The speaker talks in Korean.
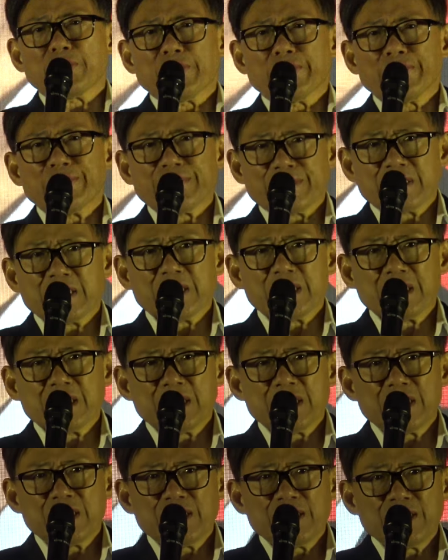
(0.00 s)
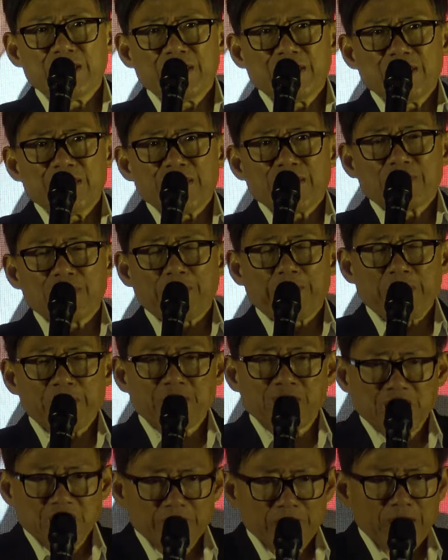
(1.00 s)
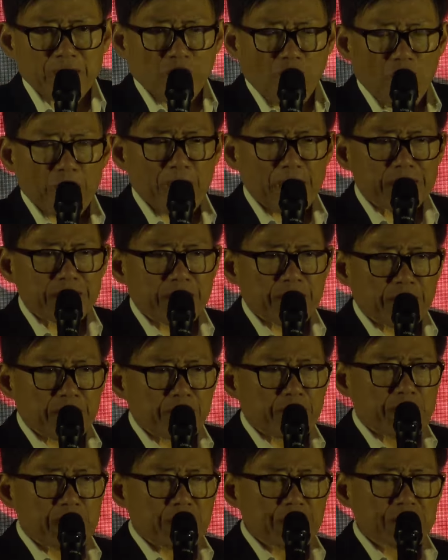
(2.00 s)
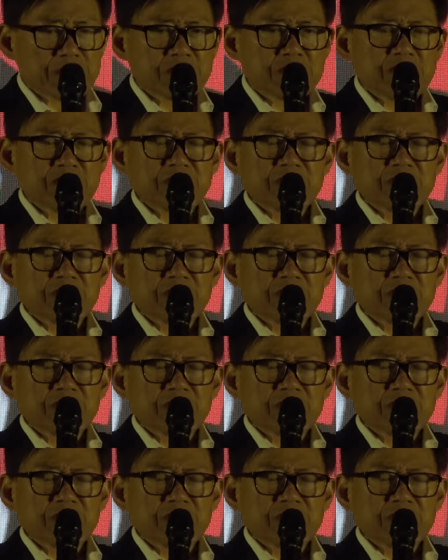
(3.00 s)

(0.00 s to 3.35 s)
거. 예. 근데 배트김의 거만이라는 건 뭐냐면